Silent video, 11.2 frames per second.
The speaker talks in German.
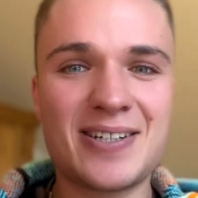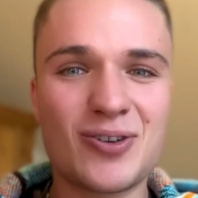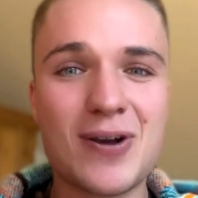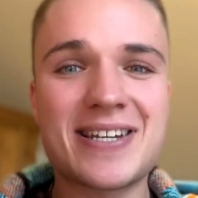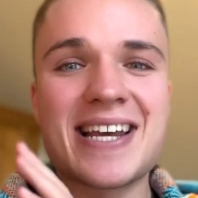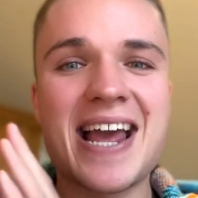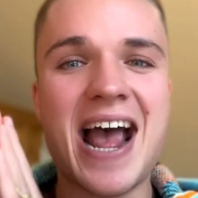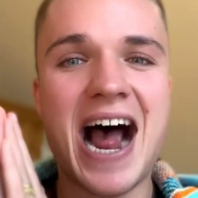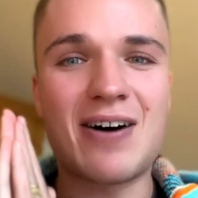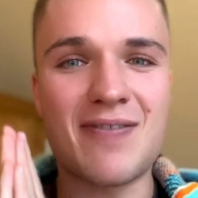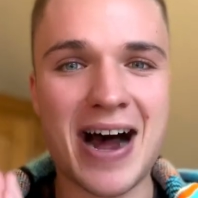durch
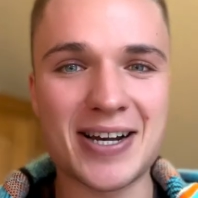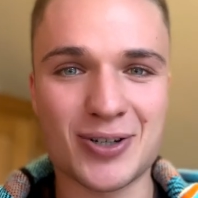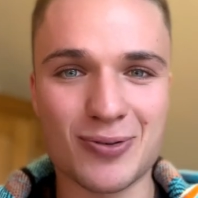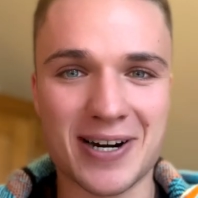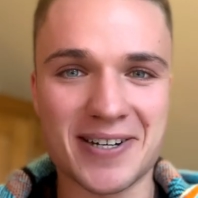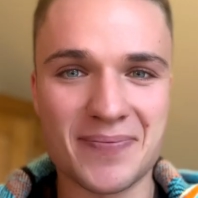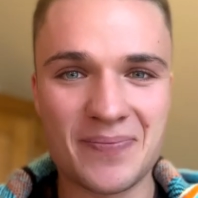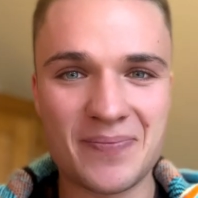Erwartungen.